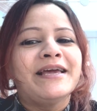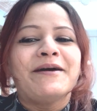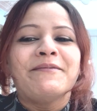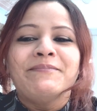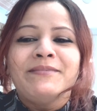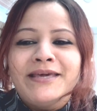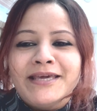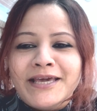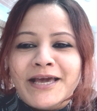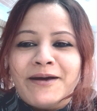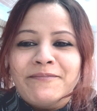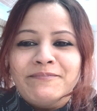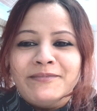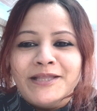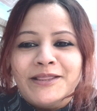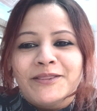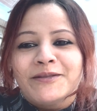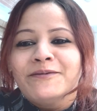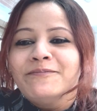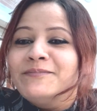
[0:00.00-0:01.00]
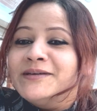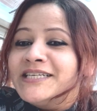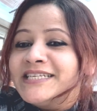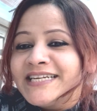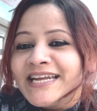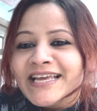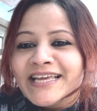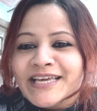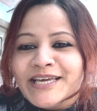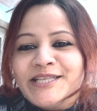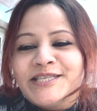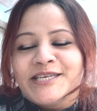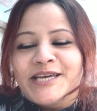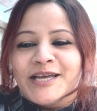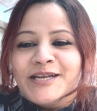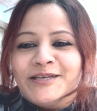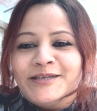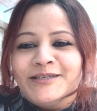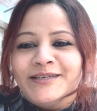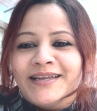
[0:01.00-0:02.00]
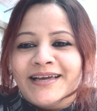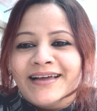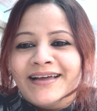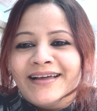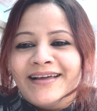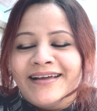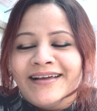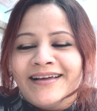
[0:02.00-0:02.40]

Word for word: আমি আমি তুমি সে কি জানো না